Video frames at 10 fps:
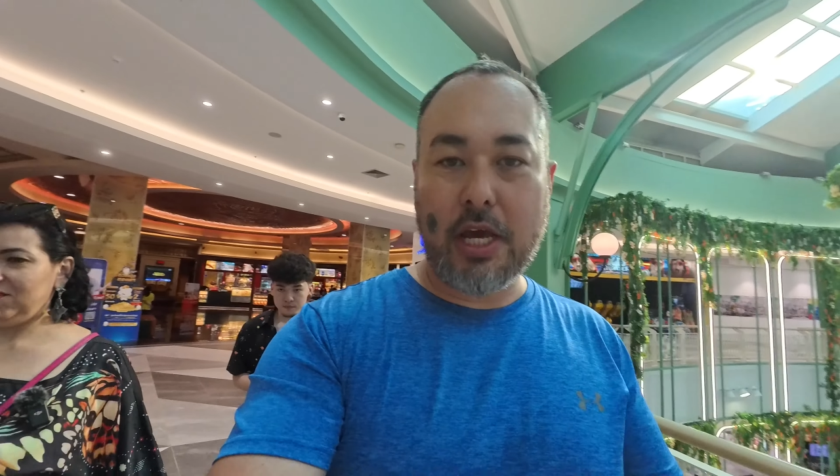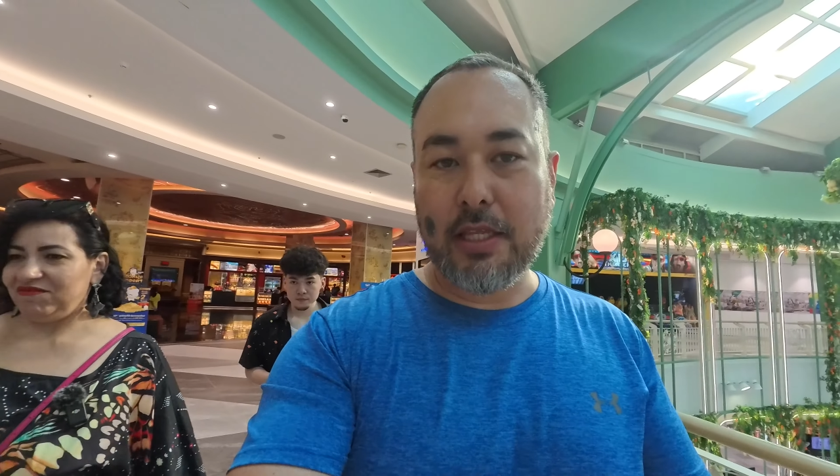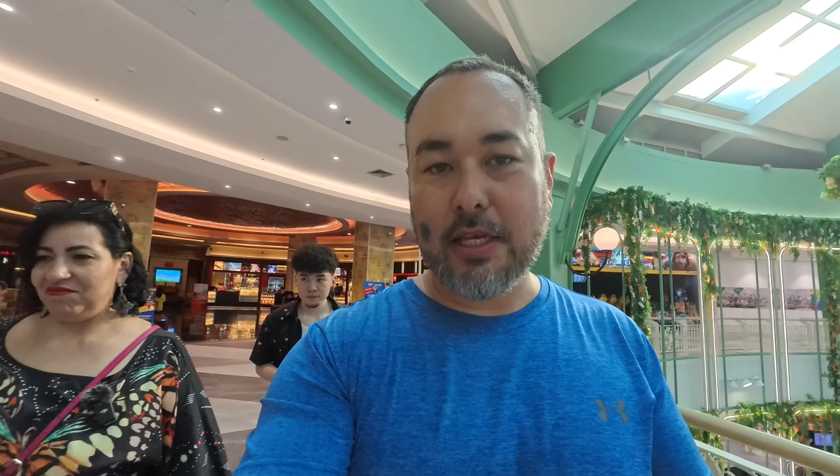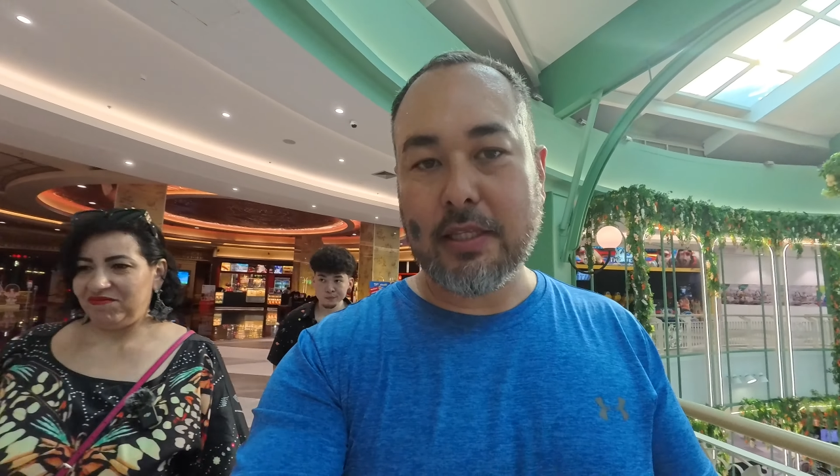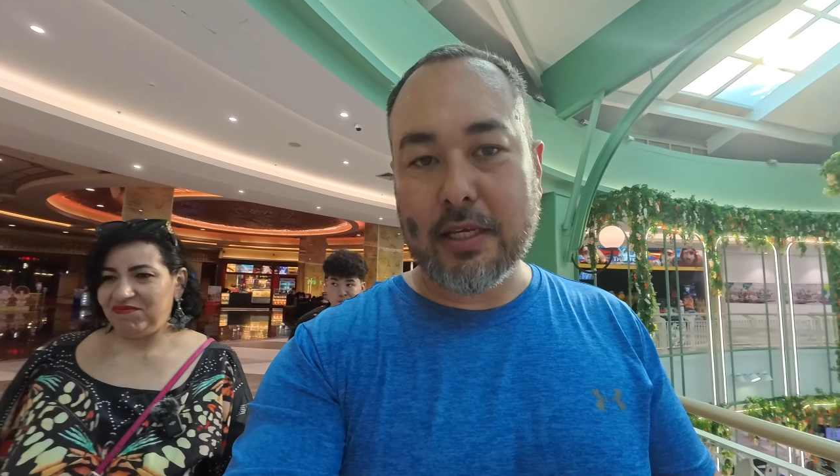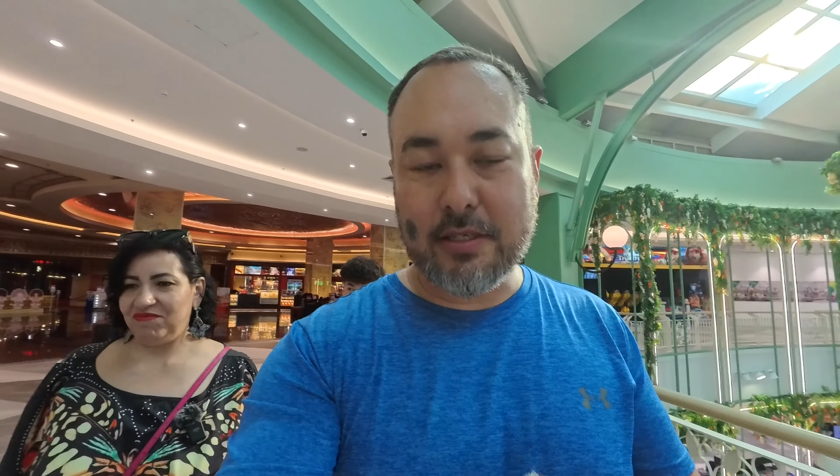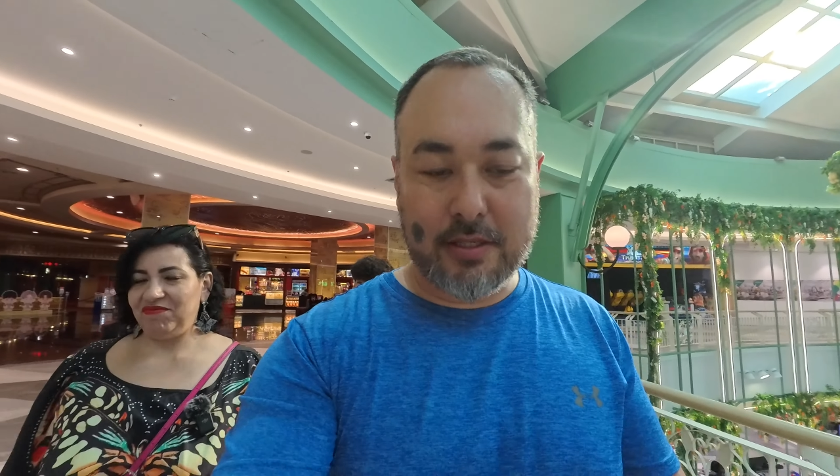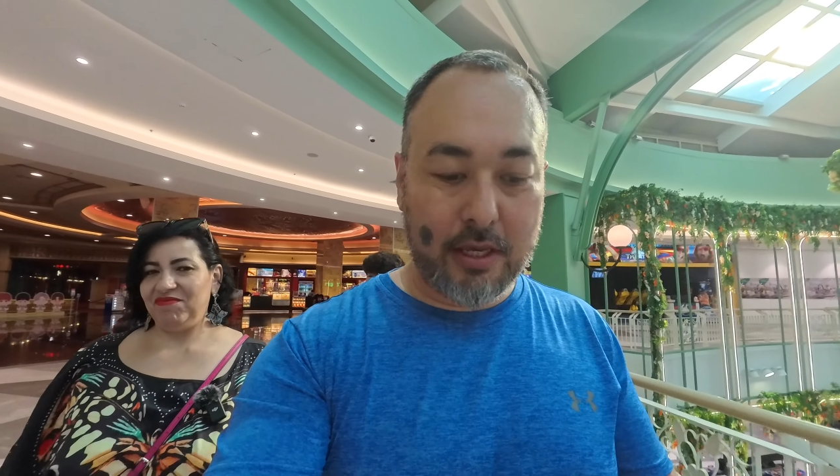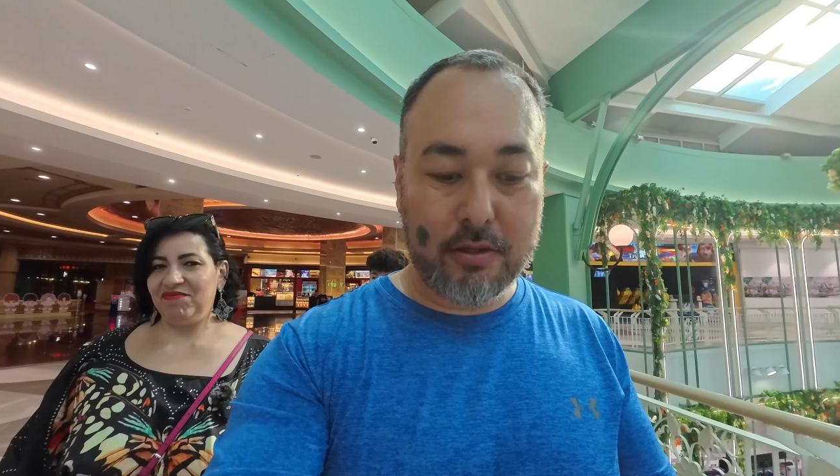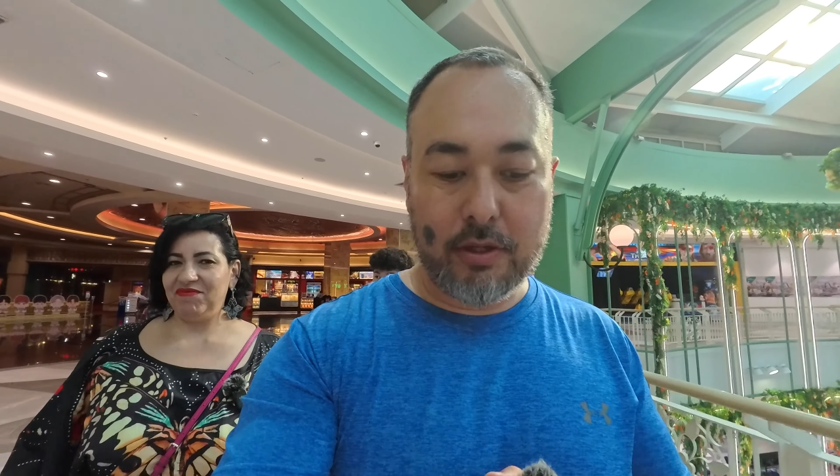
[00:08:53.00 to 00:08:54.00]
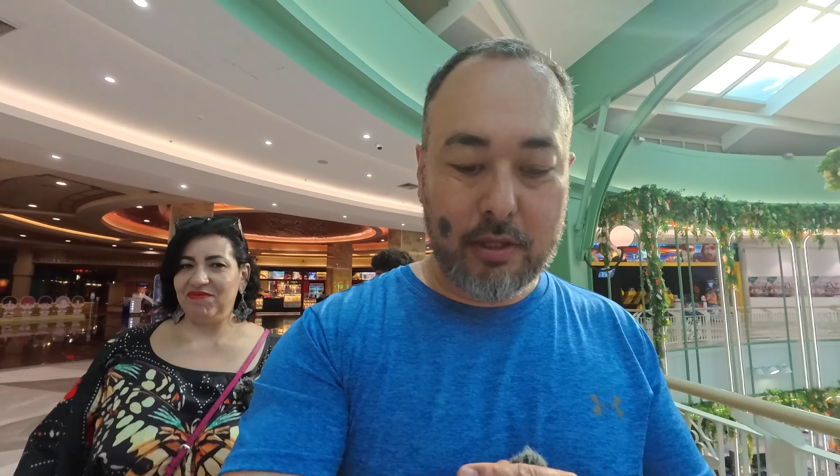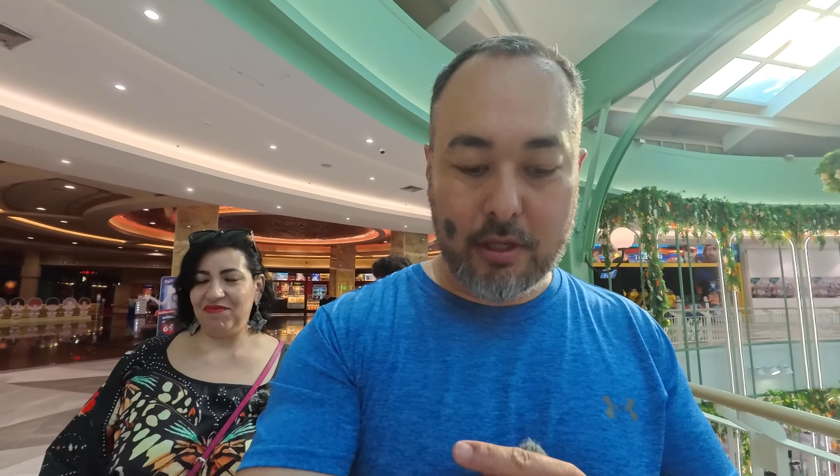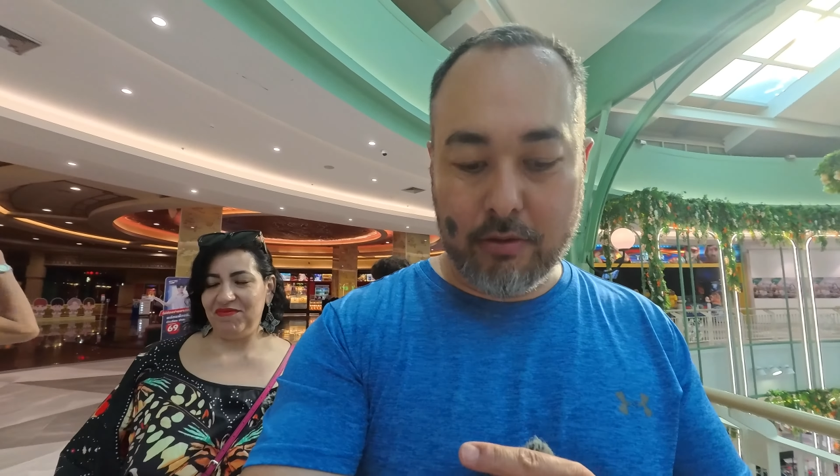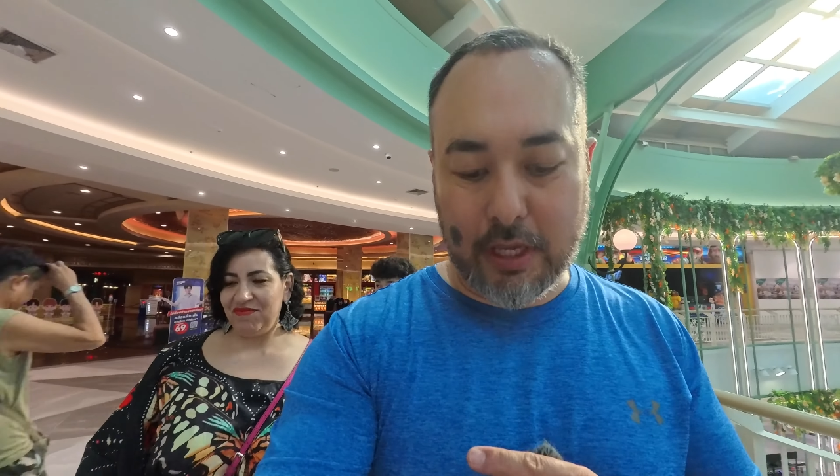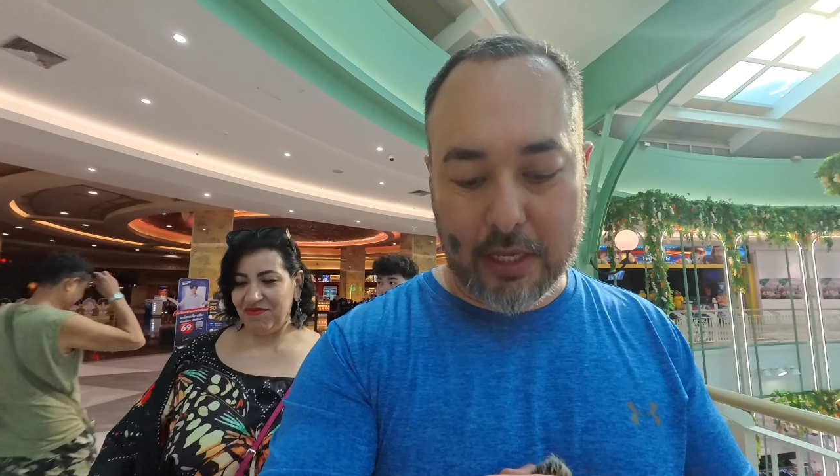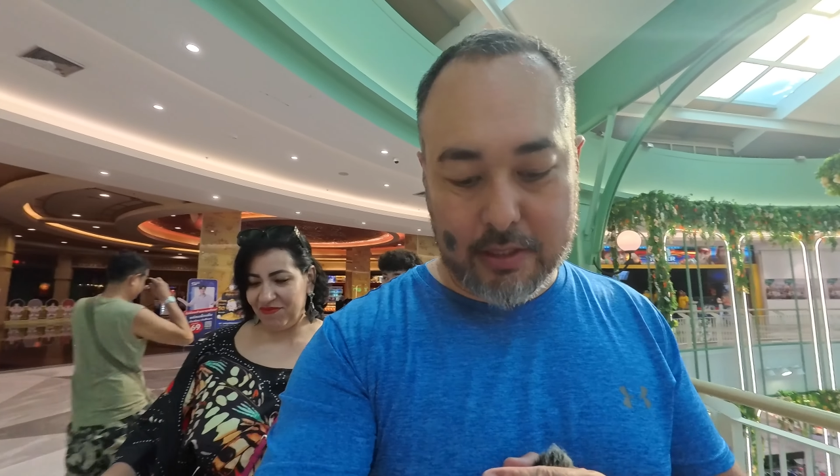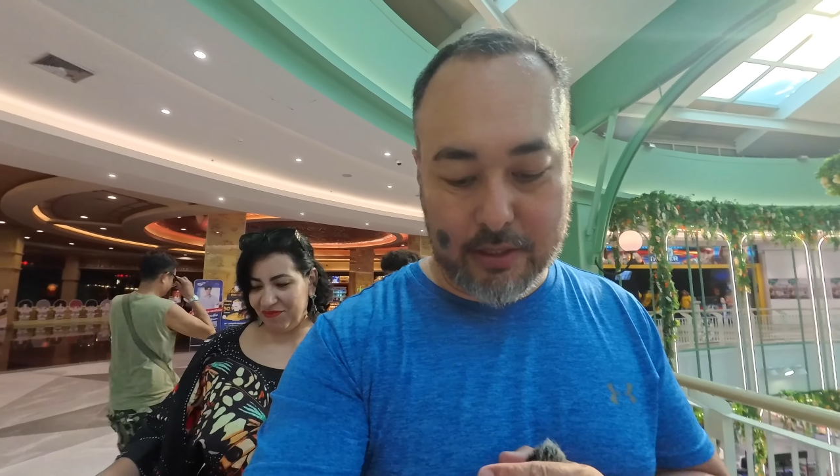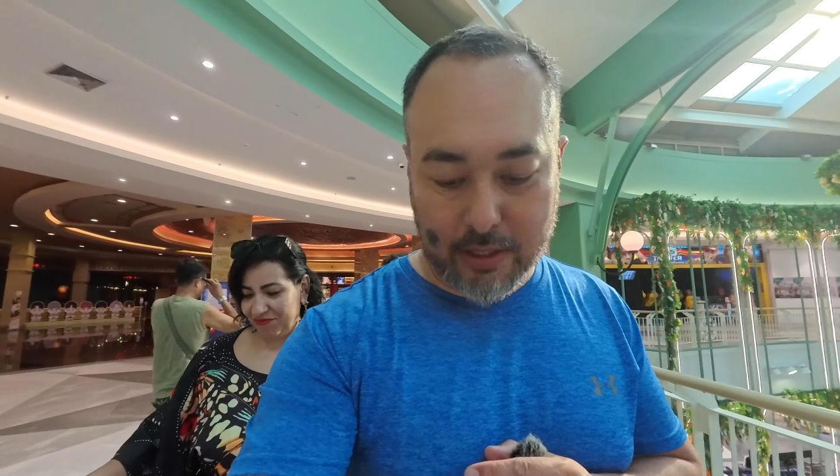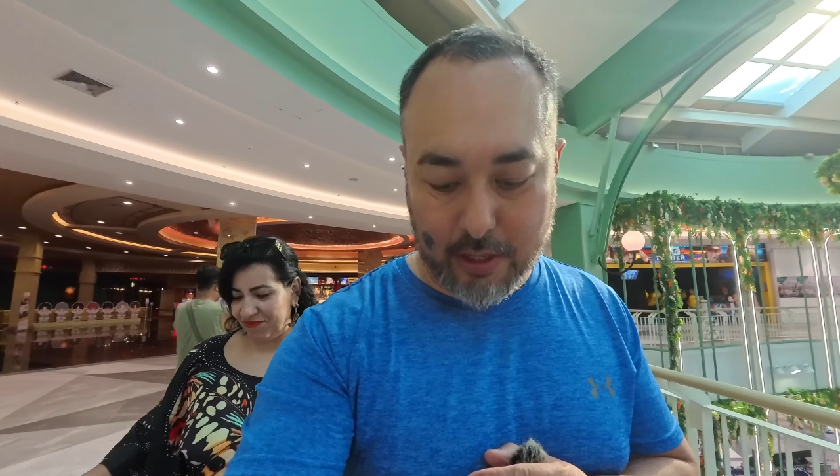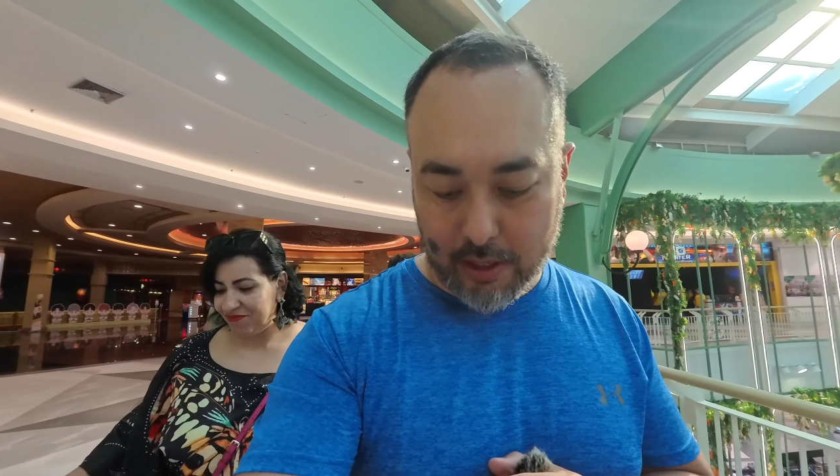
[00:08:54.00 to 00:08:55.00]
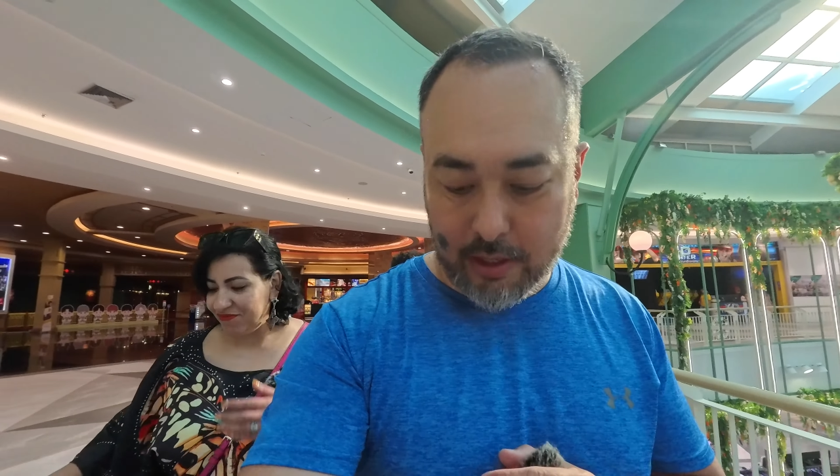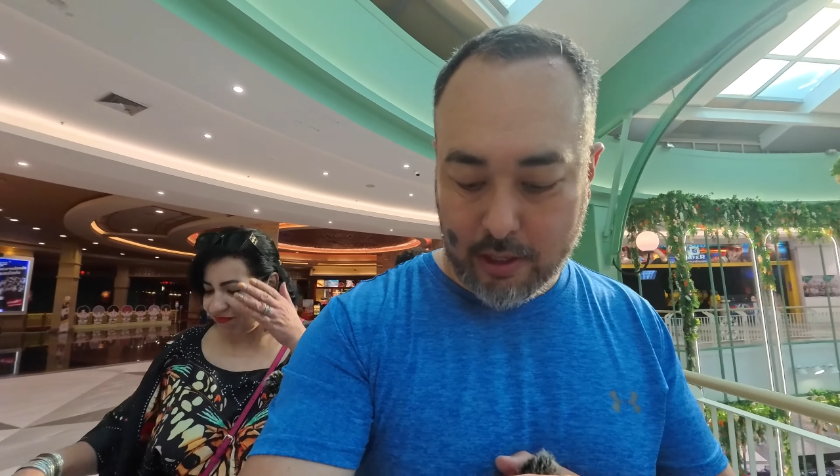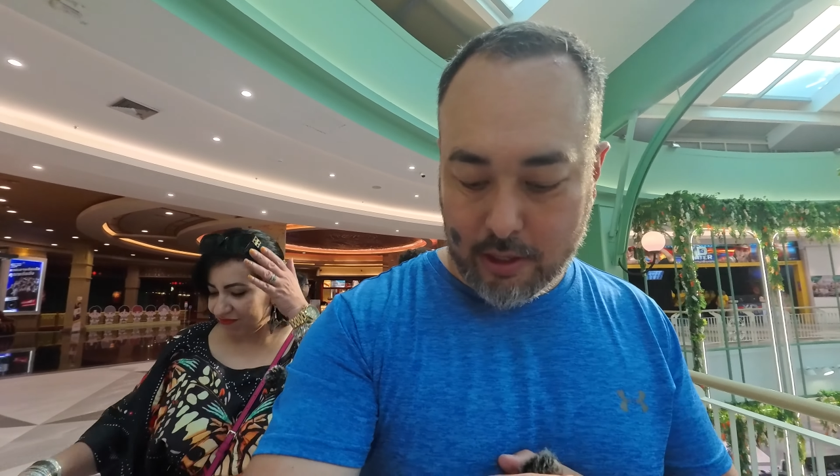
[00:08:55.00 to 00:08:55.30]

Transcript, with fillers: ainda tá cedo, então quer dizer,